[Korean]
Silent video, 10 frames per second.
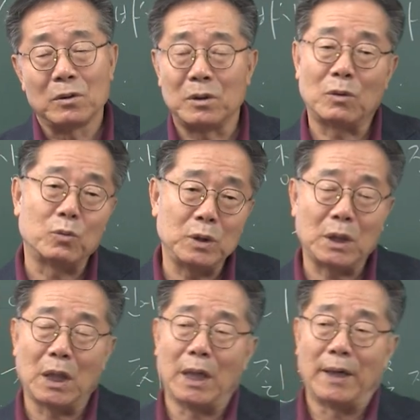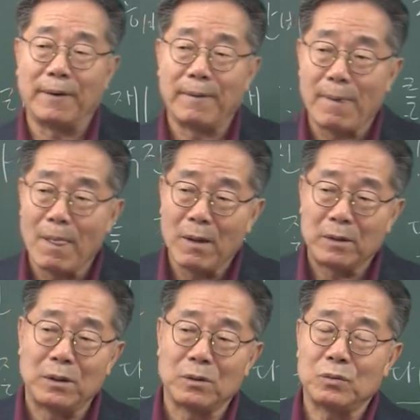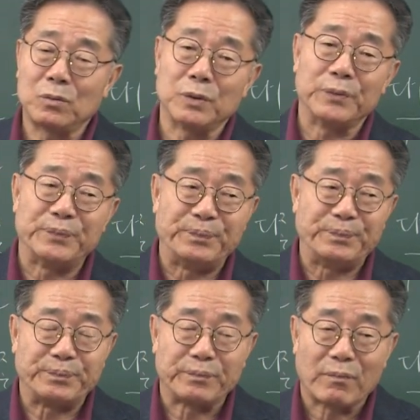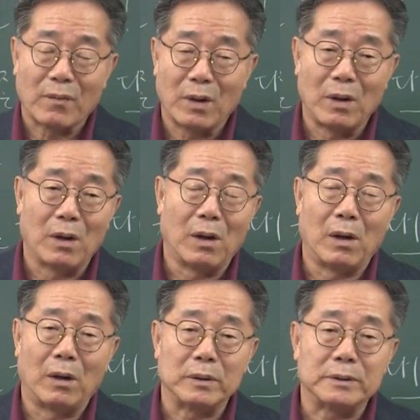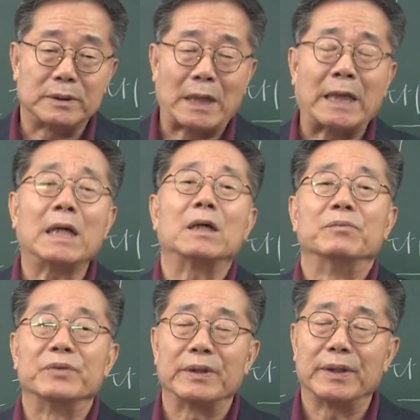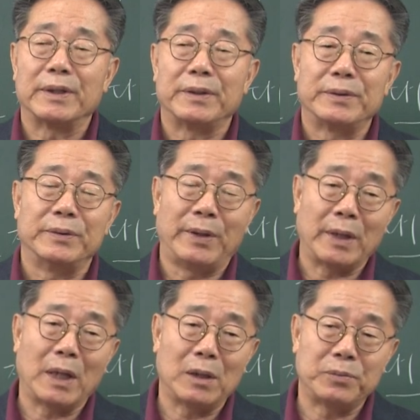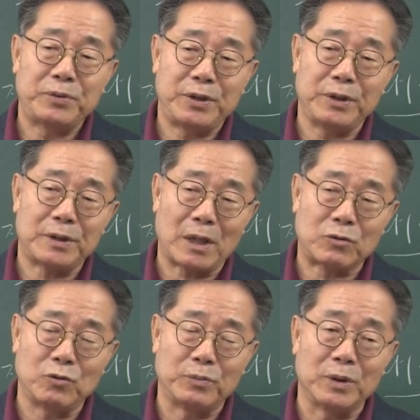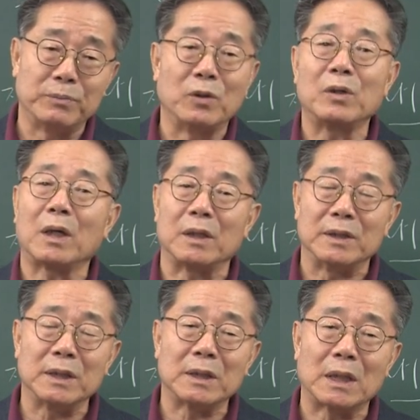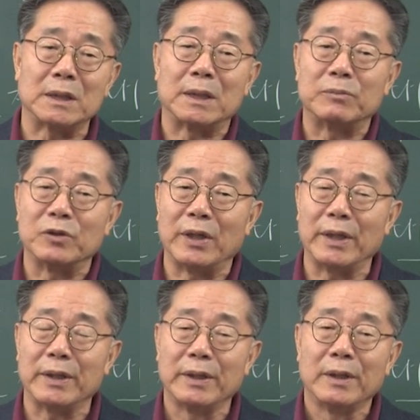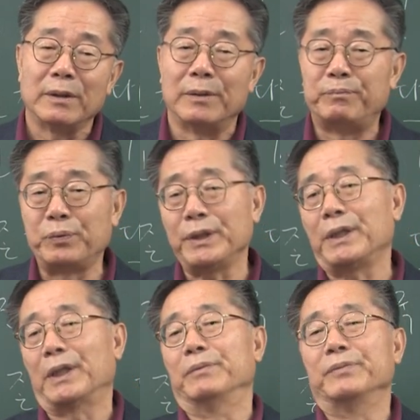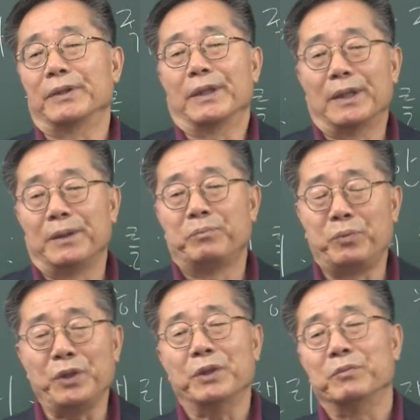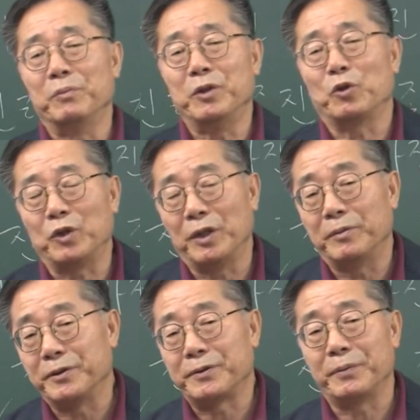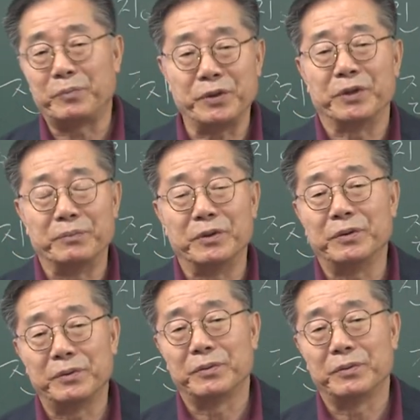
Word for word: 그러니까 우리가 결국은 어, 자기가 없는 거야. 내가 없이 자꾸 뭐 뭔가를 얘기하기 때문에 뿌리가 없는 거야. 뿌리 없는 민족이 되어버렸어요. 뿌리 없는.